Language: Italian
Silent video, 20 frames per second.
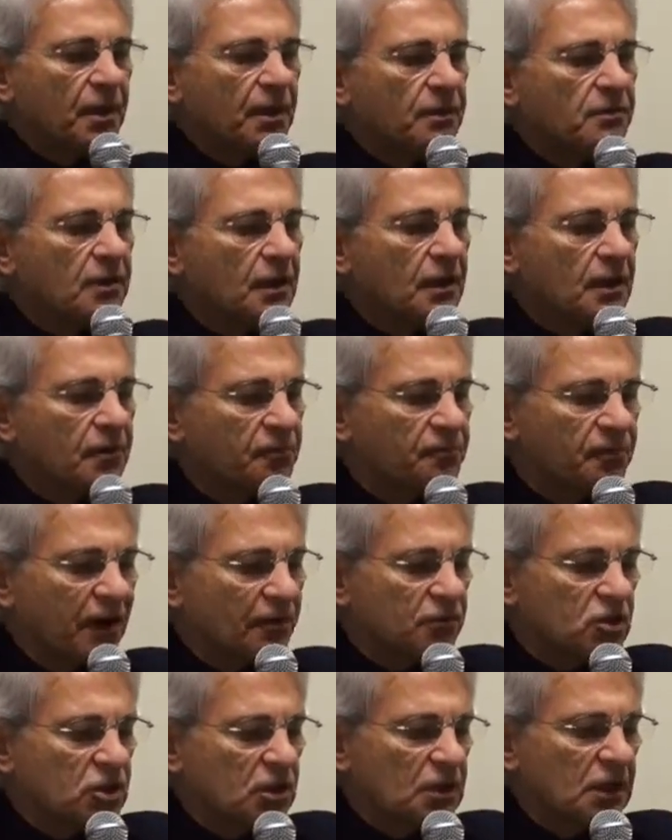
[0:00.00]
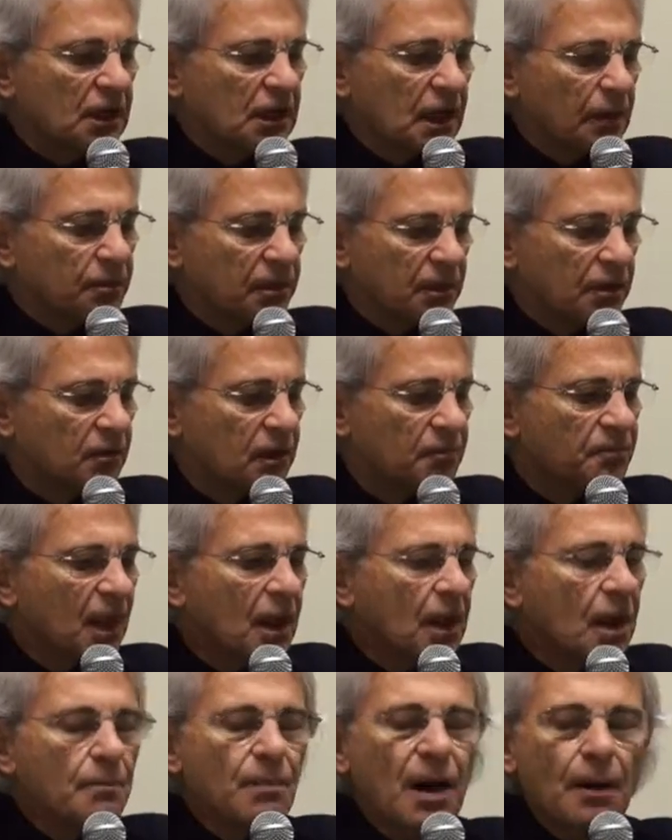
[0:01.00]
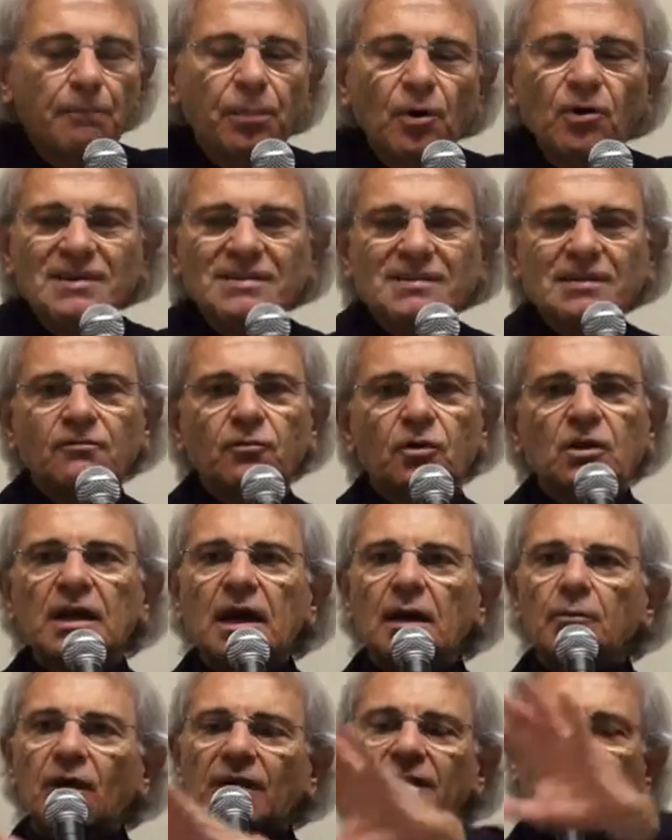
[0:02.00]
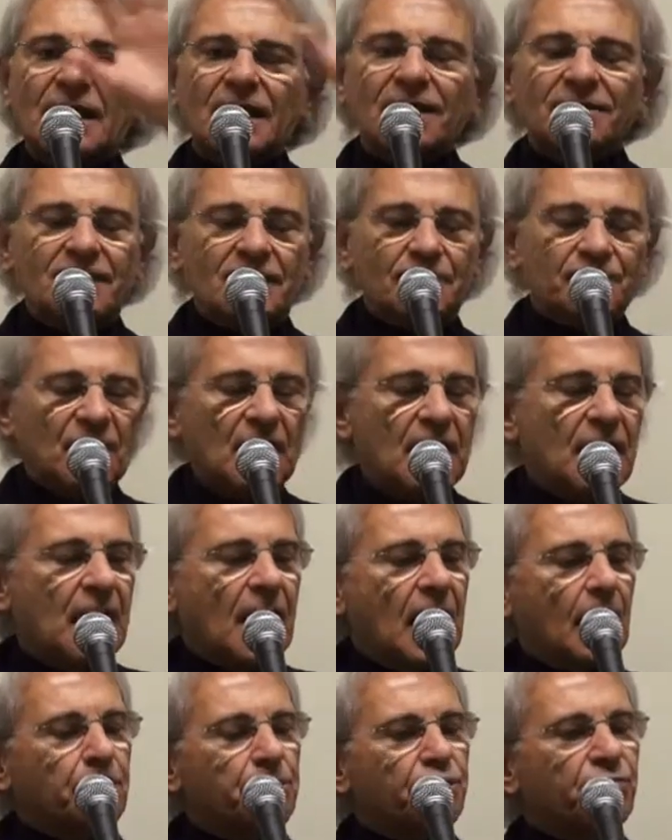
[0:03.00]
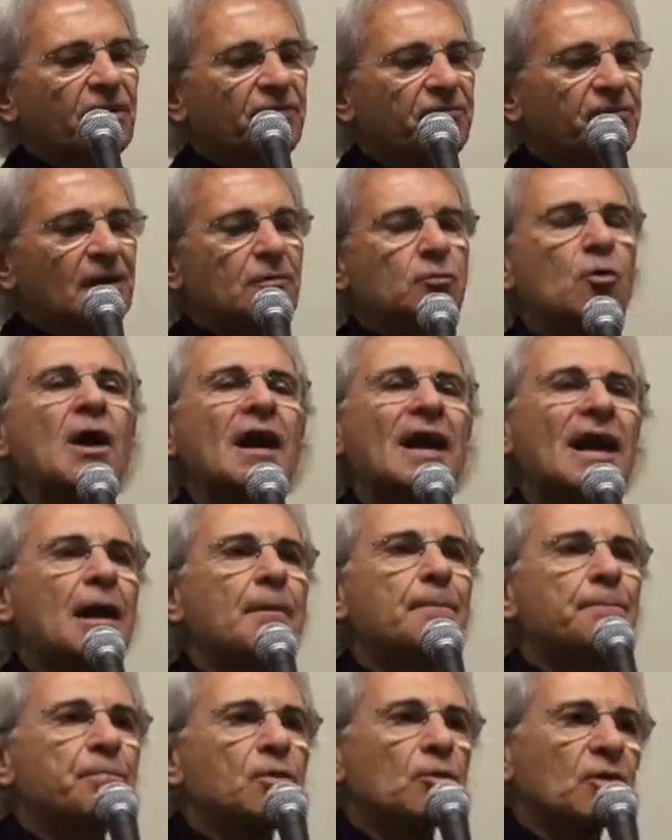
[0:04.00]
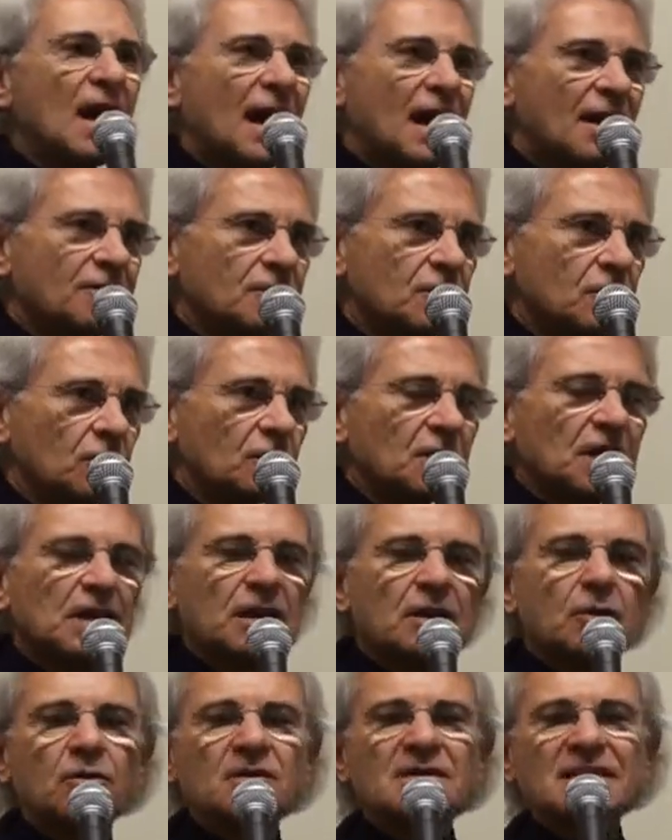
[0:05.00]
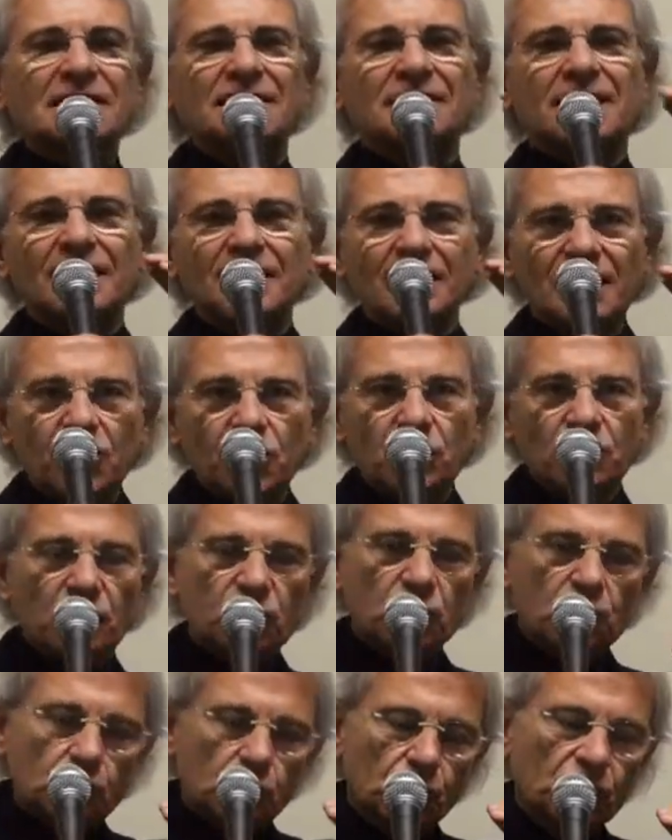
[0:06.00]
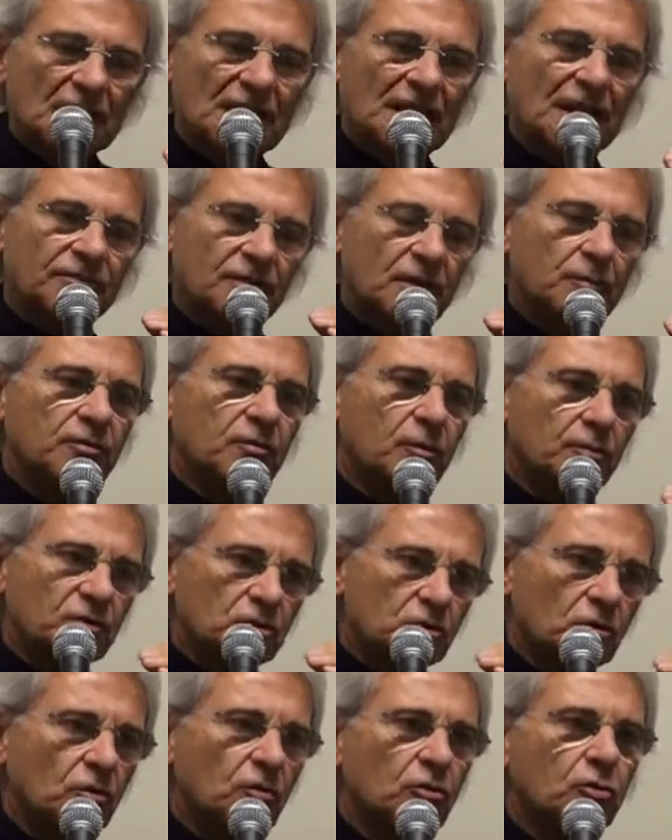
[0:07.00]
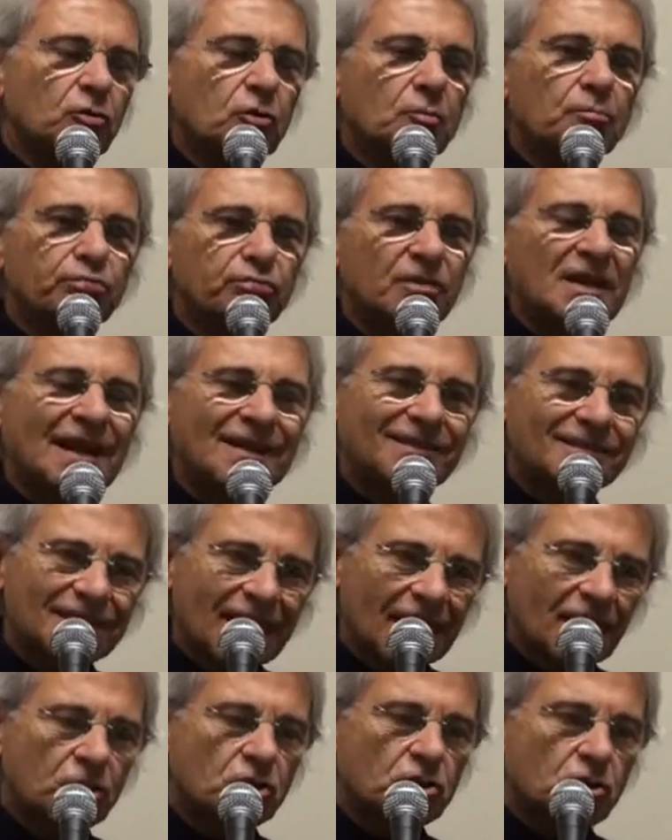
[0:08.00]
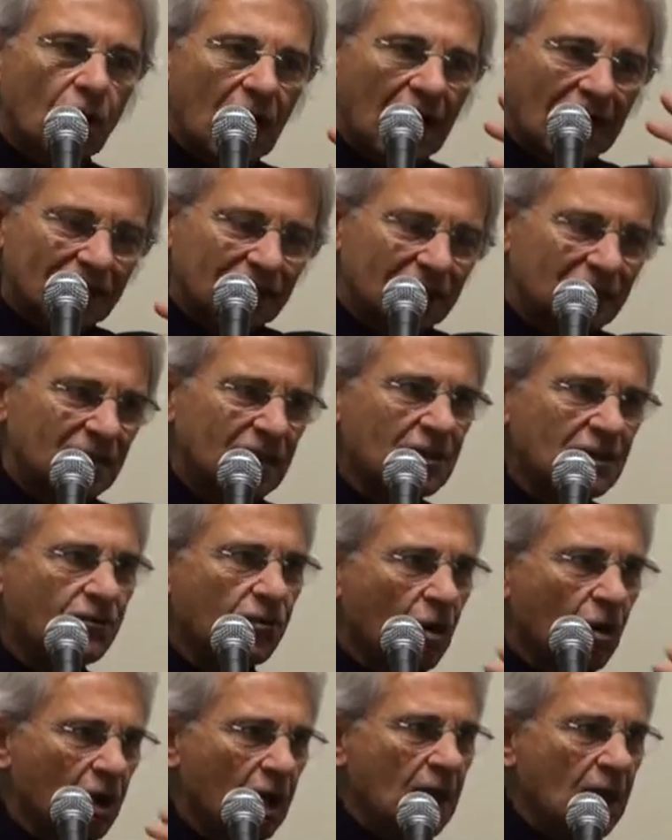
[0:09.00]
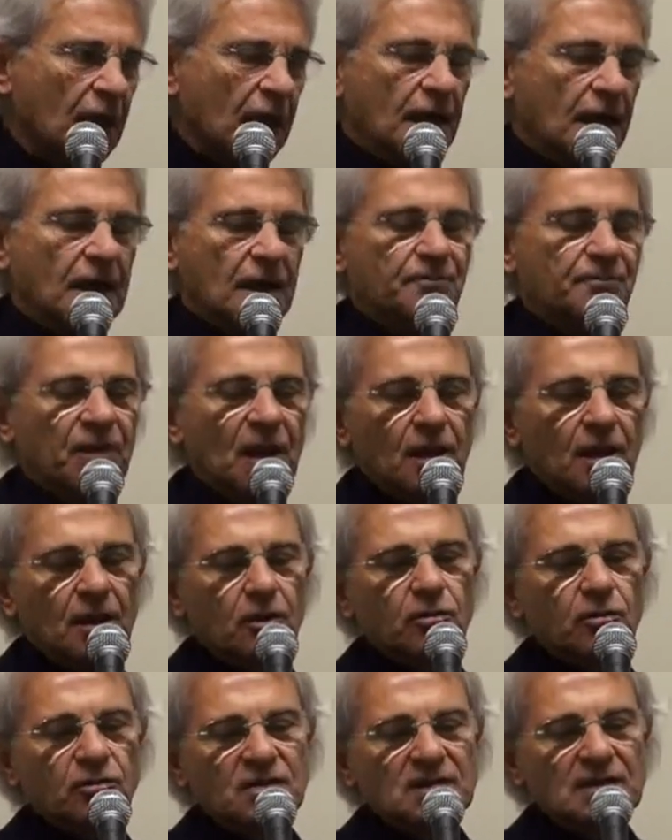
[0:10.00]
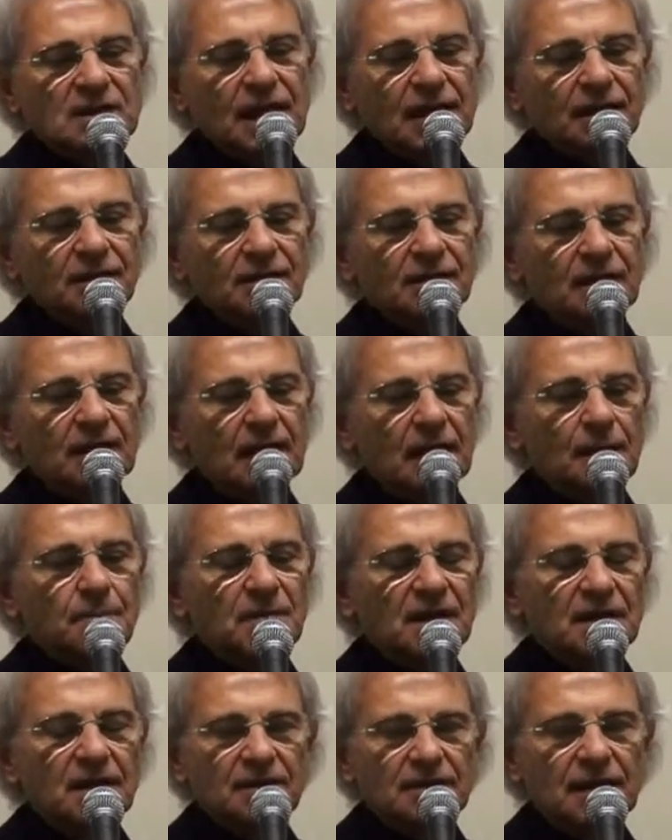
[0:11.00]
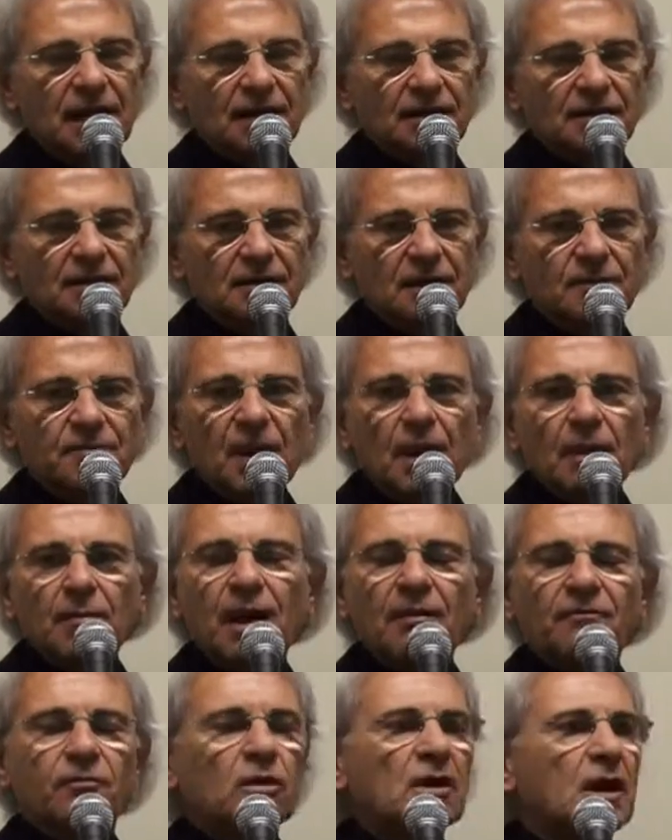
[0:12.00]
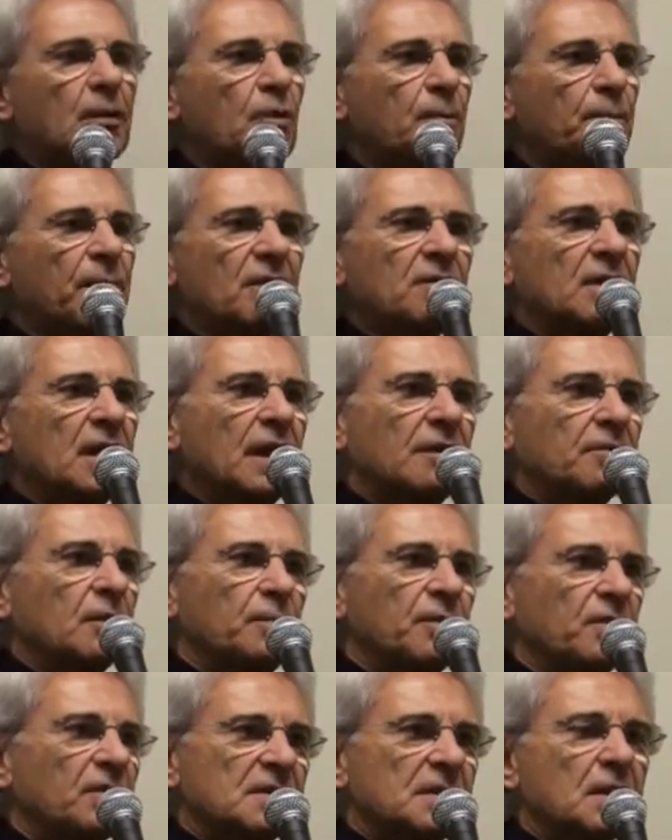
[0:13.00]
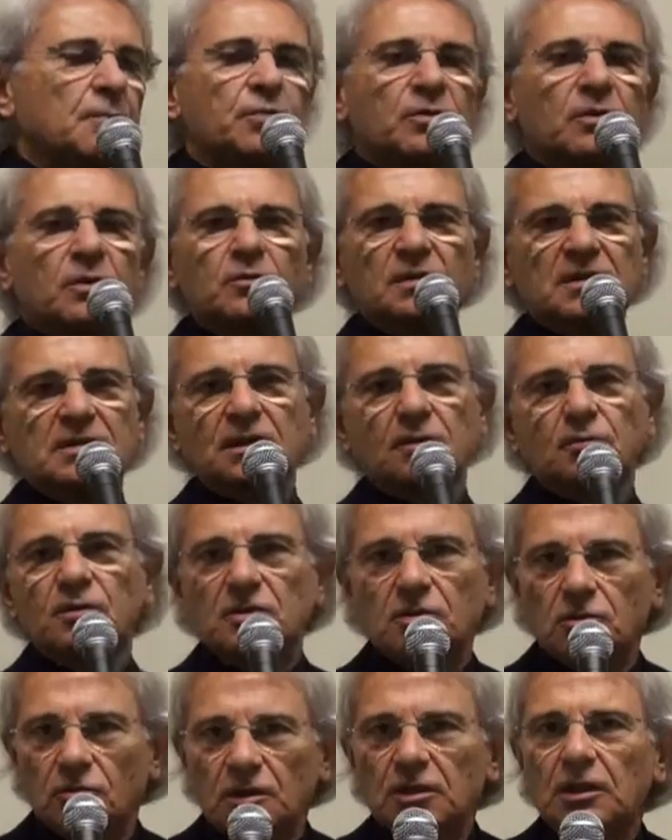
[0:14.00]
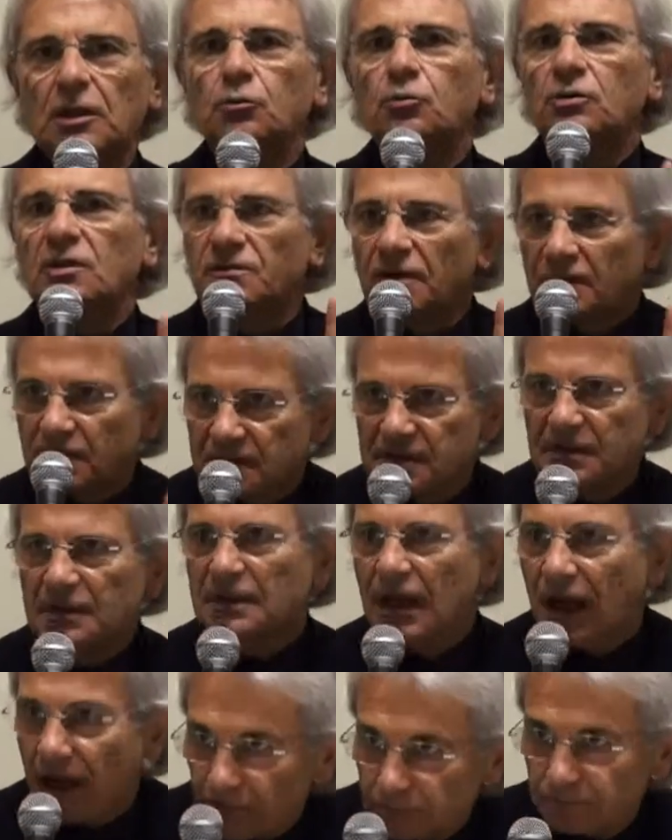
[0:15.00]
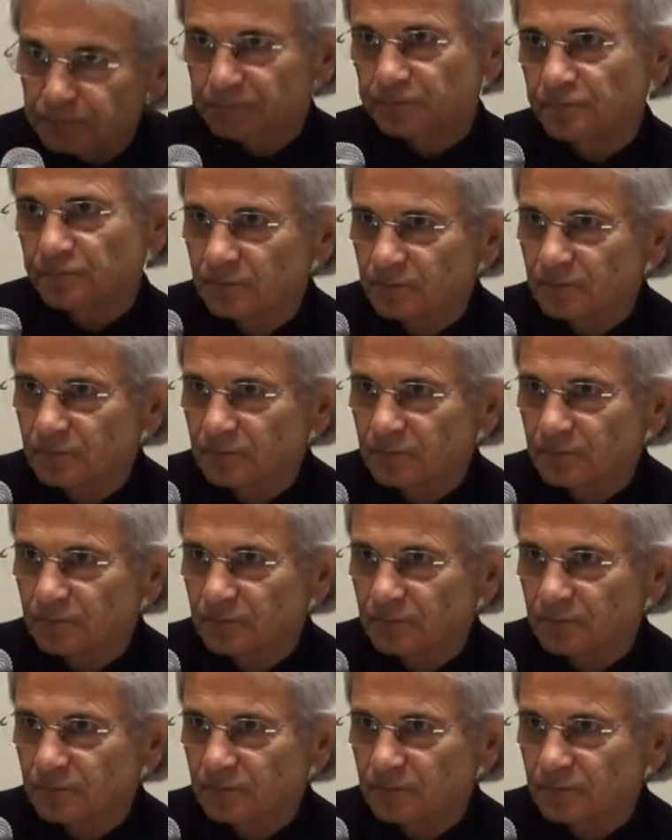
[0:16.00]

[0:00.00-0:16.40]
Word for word: per eh, farci capire. Ma poi se vogliamo andare a fare un campionario delle cose che danneggiano il Sud, e che avrebbero bisogno di un brigantaggio attivo e costante e militante, ma vogliamo parlare per esempio di questa questione dell'università